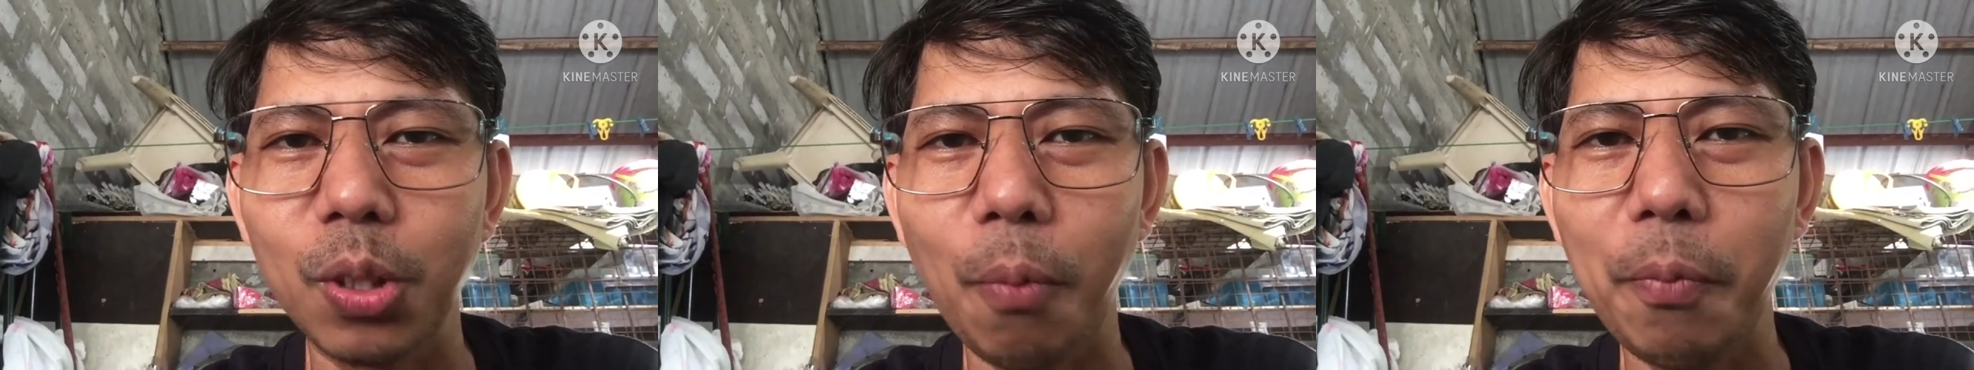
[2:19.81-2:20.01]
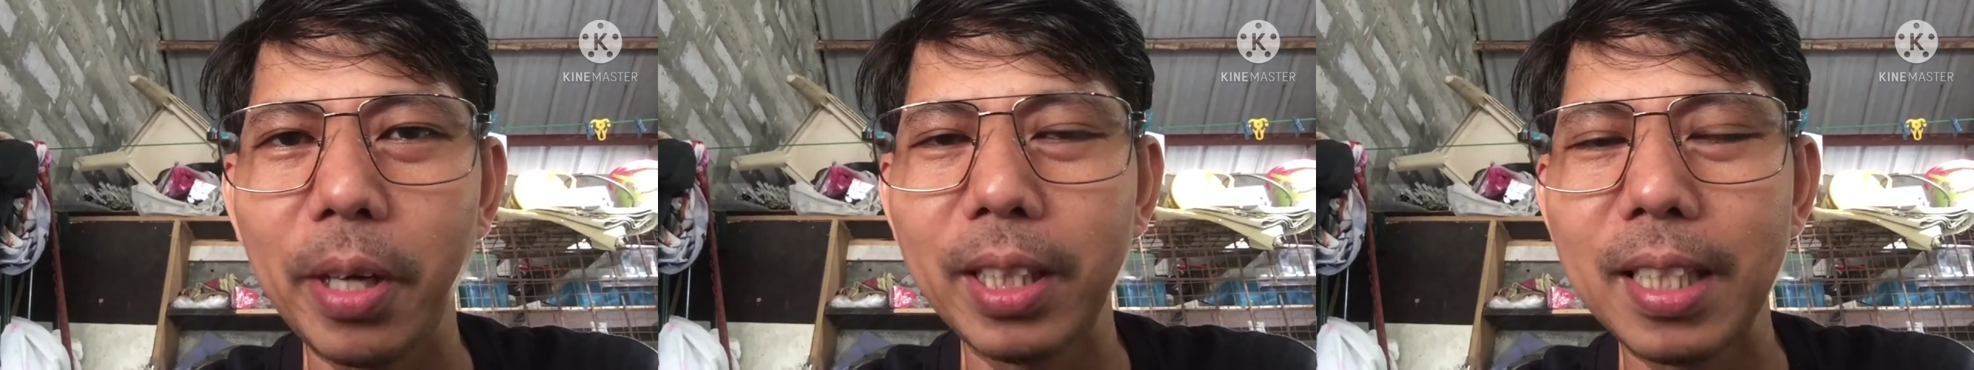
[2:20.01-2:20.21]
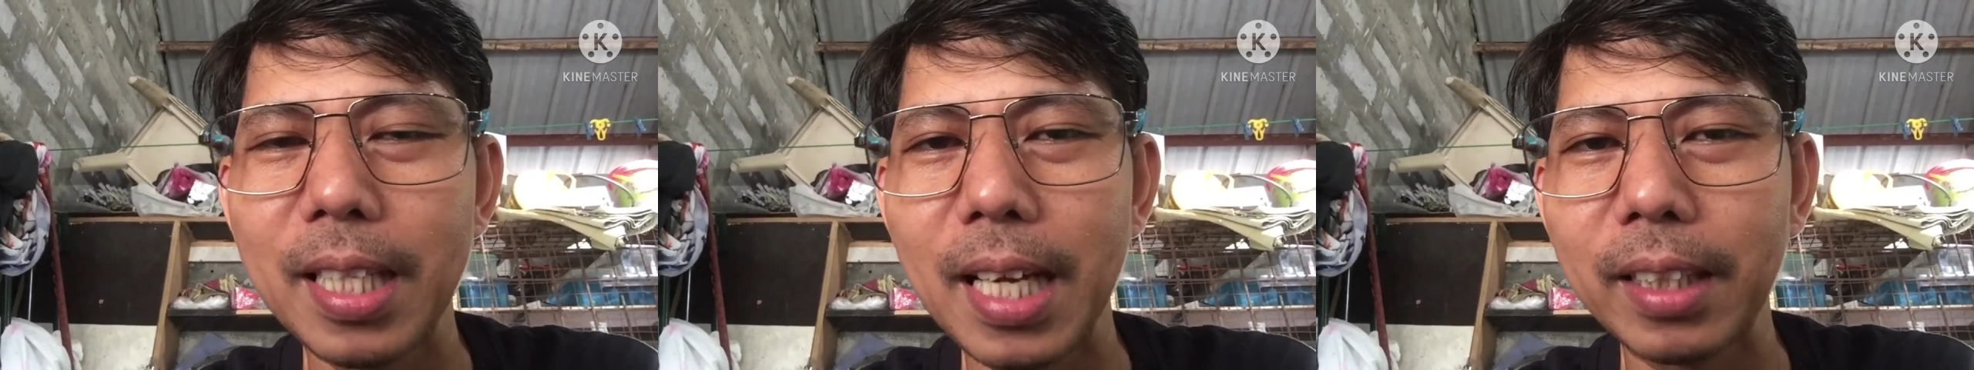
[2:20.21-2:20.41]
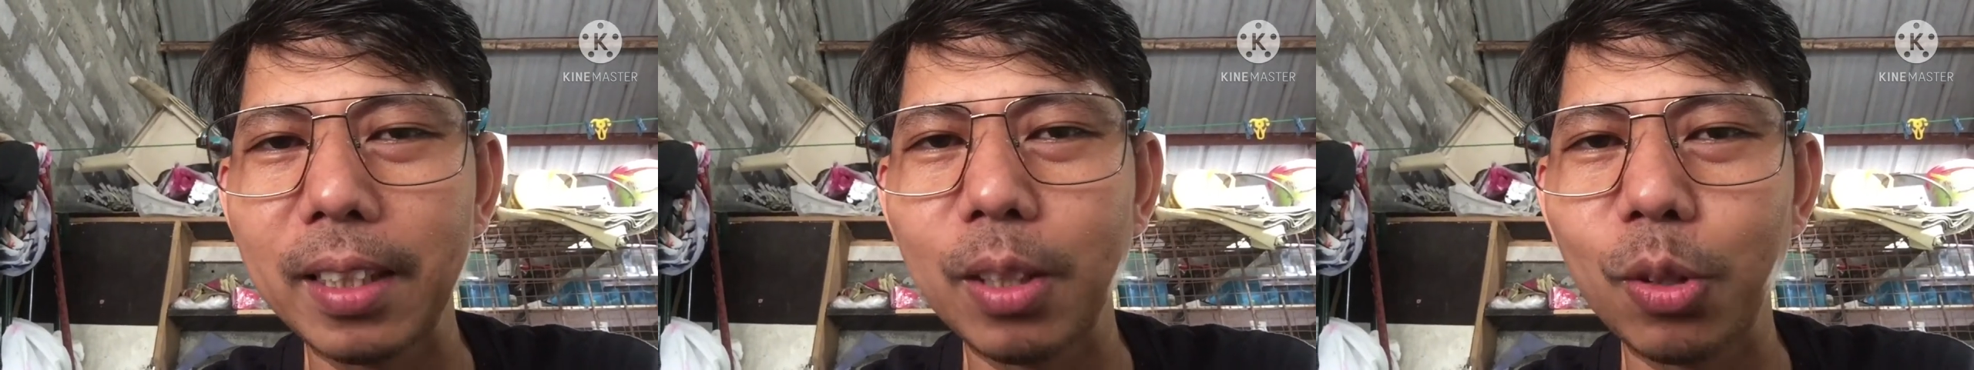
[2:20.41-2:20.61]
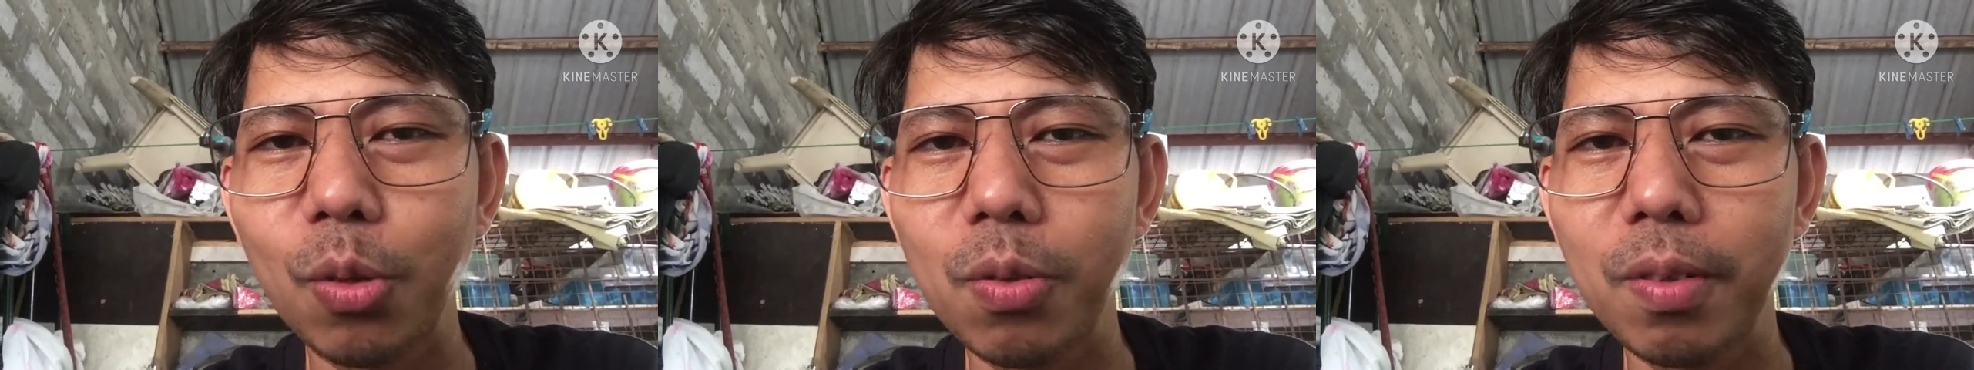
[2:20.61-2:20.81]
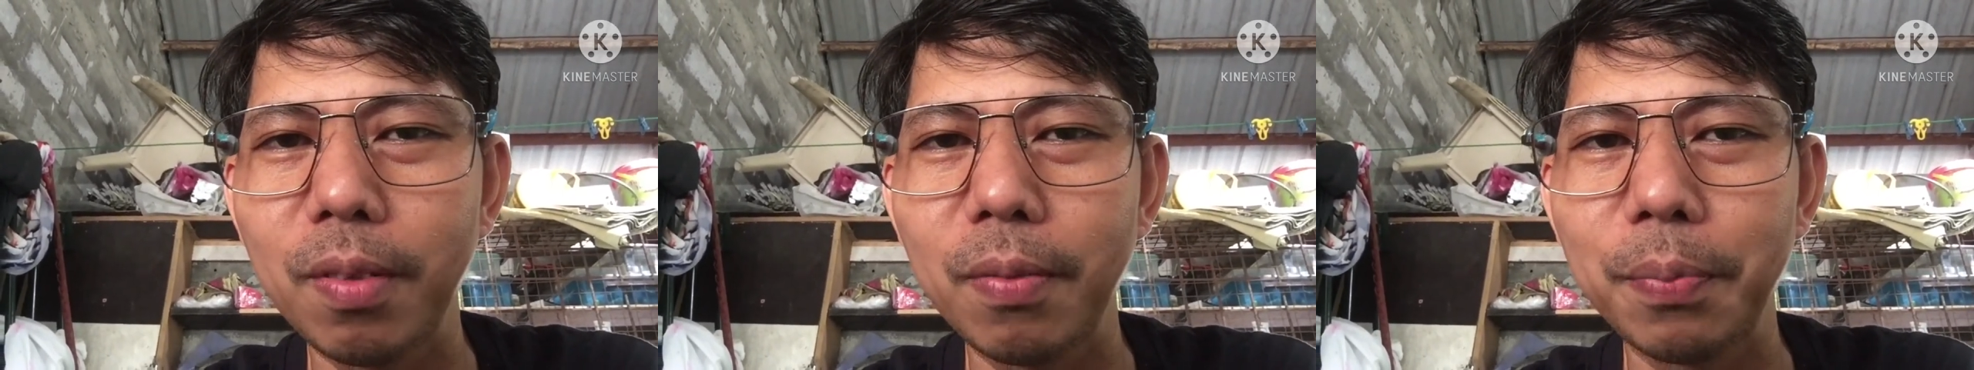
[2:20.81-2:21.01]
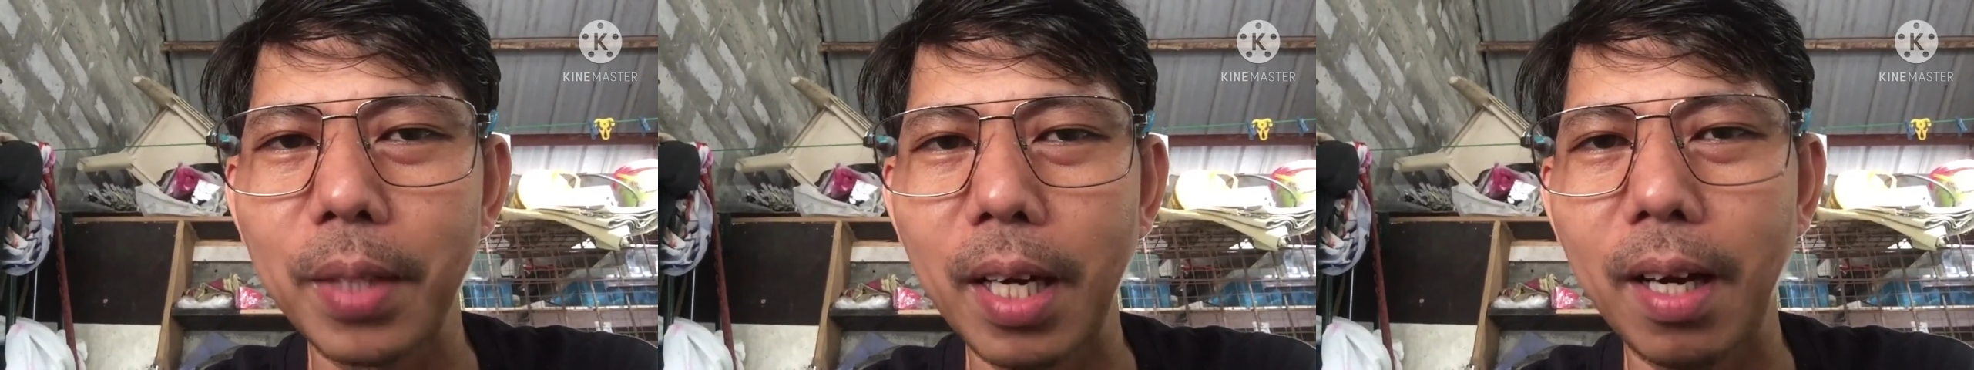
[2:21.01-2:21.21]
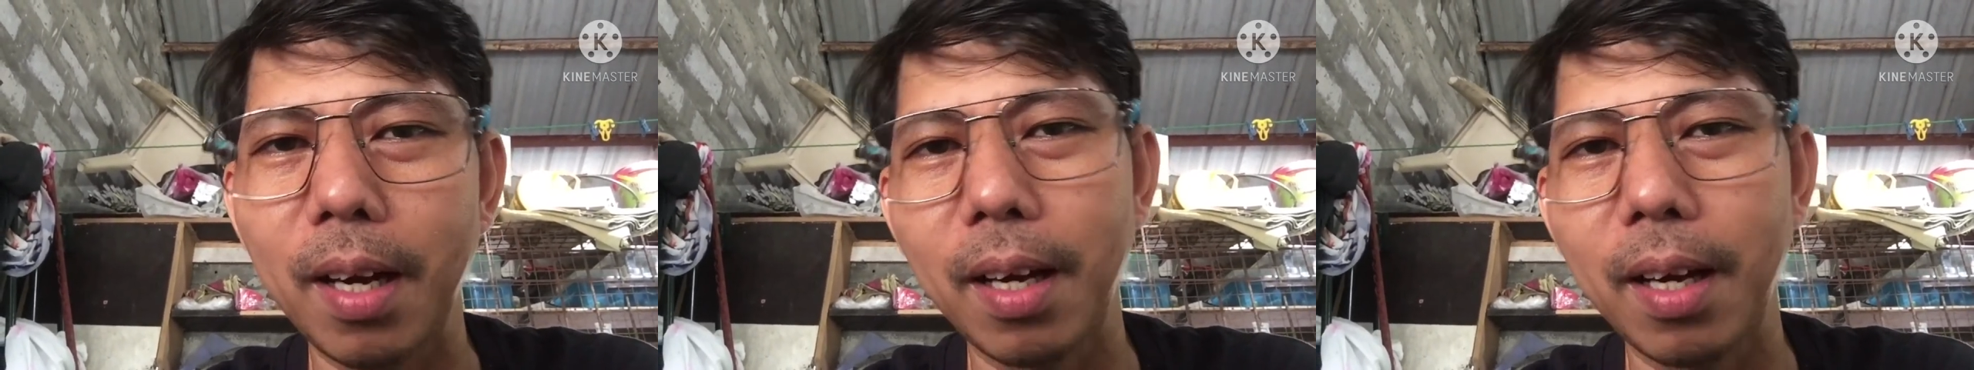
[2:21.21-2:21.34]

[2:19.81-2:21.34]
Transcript: So pwede natin itong uh,